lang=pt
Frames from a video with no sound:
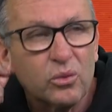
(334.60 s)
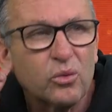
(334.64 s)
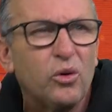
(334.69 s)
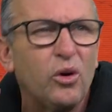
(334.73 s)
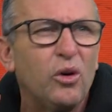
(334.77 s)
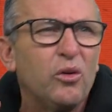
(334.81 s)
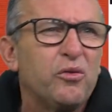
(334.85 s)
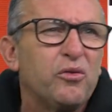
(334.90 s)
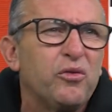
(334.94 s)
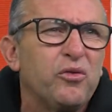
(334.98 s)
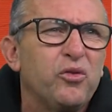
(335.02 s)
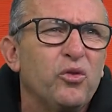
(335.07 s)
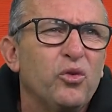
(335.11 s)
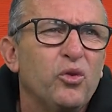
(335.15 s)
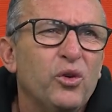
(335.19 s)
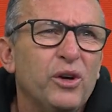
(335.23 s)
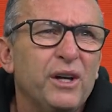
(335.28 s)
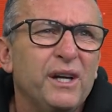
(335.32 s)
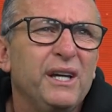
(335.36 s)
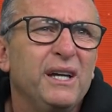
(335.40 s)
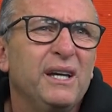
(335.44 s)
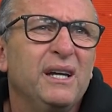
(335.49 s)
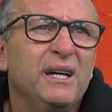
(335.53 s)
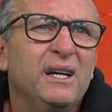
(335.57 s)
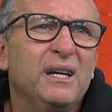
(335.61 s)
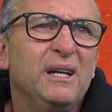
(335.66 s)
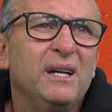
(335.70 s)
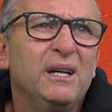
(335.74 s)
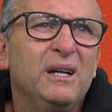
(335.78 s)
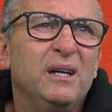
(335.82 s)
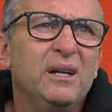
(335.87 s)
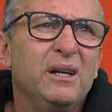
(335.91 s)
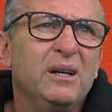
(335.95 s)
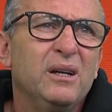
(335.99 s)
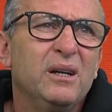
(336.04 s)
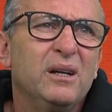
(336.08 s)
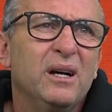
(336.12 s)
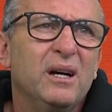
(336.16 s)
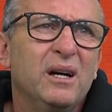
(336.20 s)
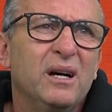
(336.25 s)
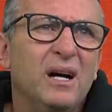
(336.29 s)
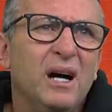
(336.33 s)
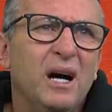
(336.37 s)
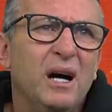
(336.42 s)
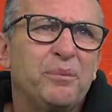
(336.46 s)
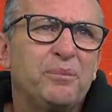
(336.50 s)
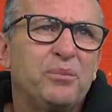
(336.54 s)
Qual foi
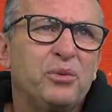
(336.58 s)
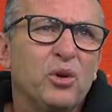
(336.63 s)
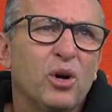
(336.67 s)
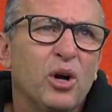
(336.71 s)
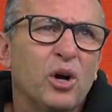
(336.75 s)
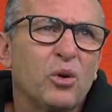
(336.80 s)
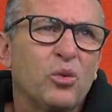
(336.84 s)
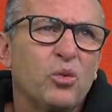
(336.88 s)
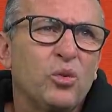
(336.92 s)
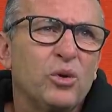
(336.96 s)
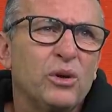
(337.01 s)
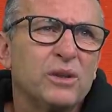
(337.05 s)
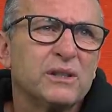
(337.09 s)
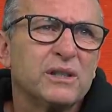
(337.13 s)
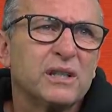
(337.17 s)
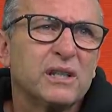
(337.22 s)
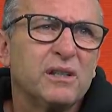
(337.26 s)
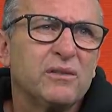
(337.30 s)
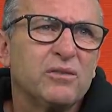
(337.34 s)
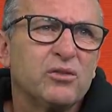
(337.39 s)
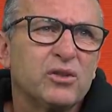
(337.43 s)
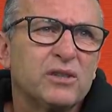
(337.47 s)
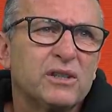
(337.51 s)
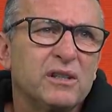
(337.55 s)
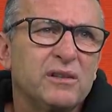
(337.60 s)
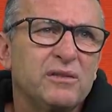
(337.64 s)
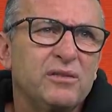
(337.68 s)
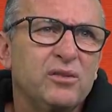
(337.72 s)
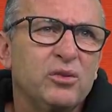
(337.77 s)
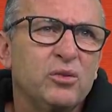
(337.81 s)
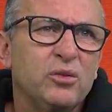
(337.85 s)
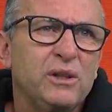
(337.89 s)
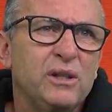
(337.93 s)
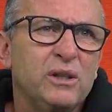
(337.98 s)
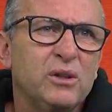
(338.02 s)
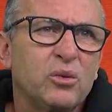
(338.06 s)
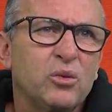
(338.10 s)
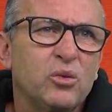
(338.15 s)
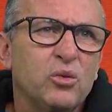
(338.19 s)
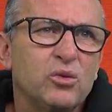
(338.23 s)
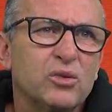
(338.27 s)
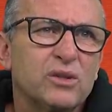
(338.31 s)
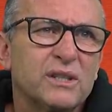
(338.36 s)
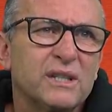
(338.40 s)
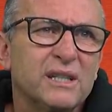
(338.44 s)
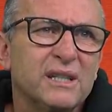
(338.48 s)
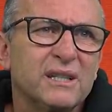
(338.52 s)
a pior coisa que você viu em
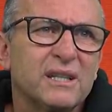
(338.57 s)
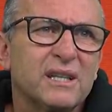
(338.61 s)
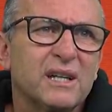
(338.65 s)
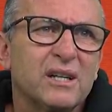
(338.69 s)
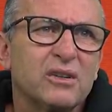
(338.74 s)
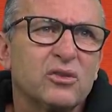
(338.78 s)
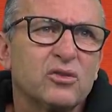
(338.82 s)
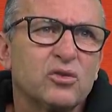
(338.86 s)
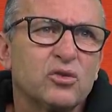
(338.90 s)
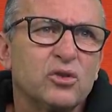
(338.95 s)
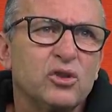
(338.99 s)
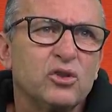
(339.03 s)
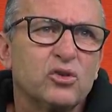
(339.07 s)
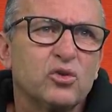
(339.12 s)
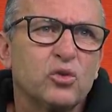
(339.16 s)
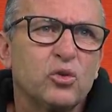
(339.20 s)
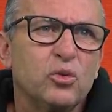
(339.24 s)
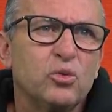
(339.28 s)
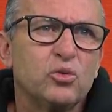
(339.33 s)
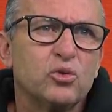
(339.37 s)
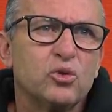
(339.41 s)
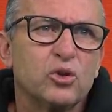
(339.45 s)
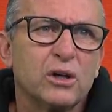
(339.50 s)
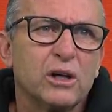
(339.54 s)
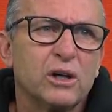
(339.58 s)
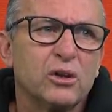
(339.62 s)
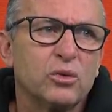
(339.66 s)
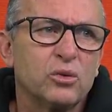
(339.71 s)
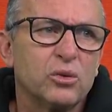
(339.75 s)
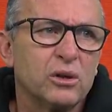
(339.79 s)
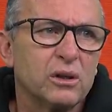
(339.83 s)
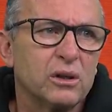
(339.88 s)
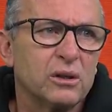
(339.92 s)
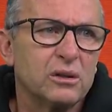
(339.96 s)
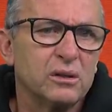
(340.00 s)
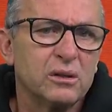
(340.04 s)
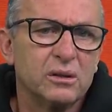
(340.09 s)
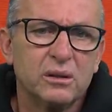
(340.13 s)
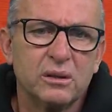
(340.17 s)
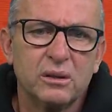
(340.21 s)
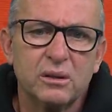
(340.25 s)
concentrações como jogador?